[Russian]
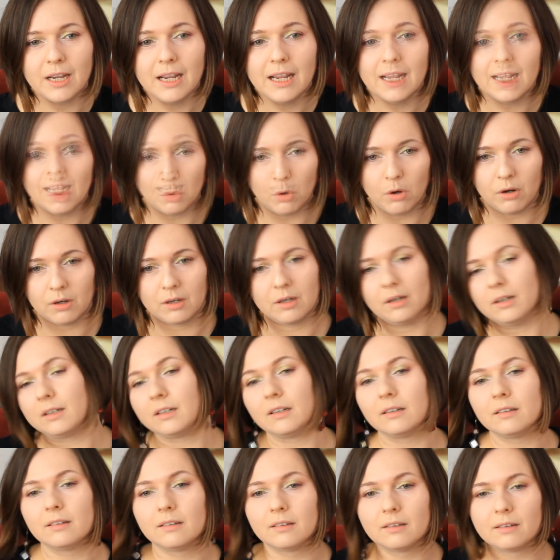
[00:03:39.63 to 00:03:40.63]
то,
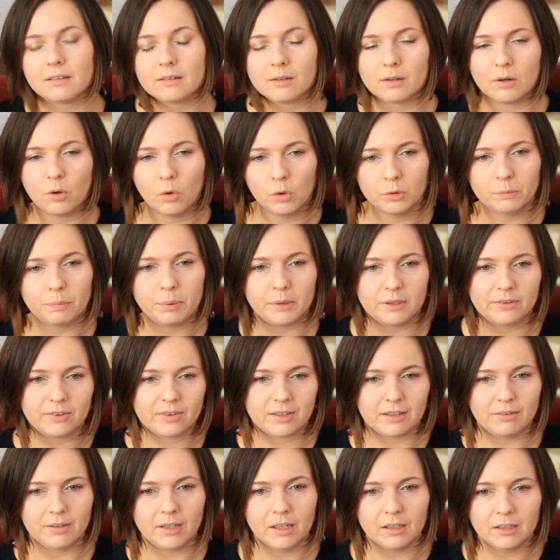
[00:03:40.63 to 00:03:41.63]
как он
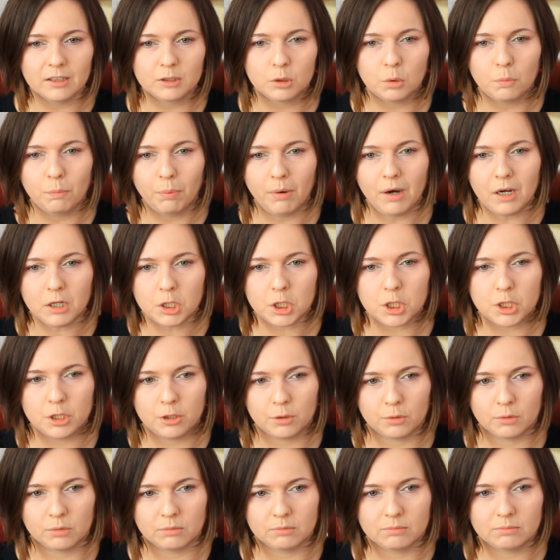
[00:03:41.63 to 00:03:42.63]
представлял эту
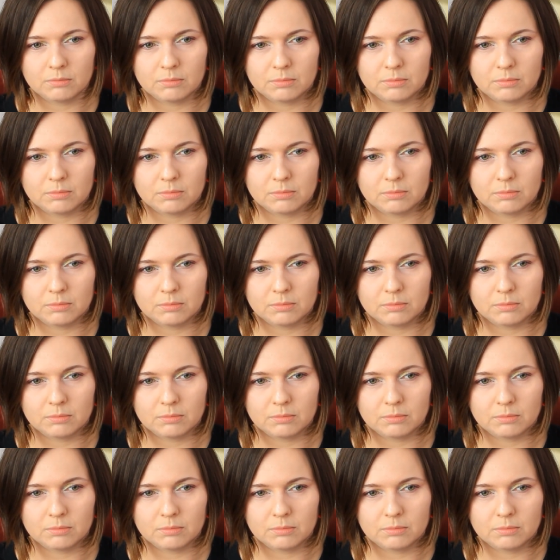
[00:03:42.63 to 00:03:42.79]
башню,